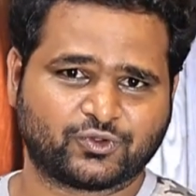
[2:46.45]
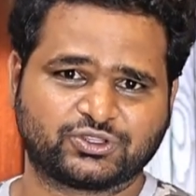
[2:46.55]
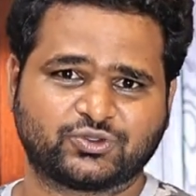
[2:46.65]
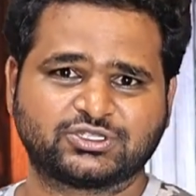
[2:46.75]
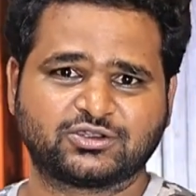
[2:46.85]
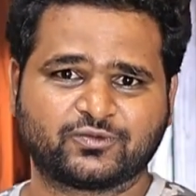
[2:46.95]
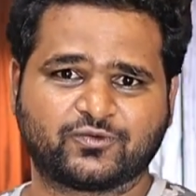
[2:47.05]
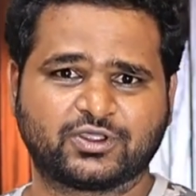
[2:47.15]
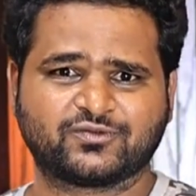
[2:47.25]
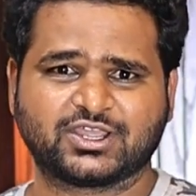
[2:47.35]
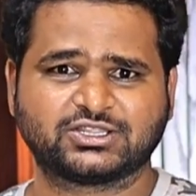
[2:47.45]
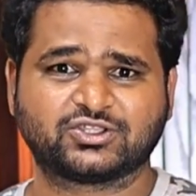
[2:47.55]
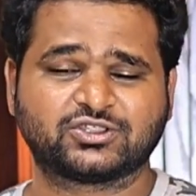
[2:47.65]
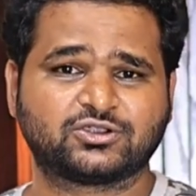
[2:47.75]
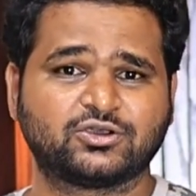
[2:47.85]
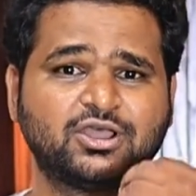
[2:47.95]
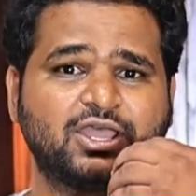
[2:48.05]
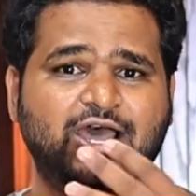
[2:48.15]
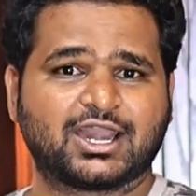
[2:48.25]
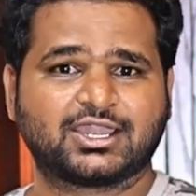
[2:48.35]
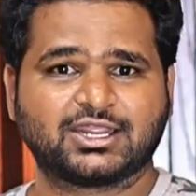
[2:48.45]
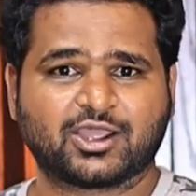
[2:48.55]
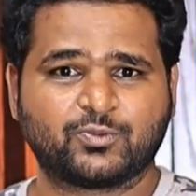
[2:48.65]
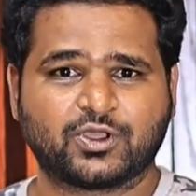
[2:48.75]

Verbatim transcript: ఫోర్ థౌజండ్ ఫైవ్ ఫైవ్ థౌజండ్ అలాంటి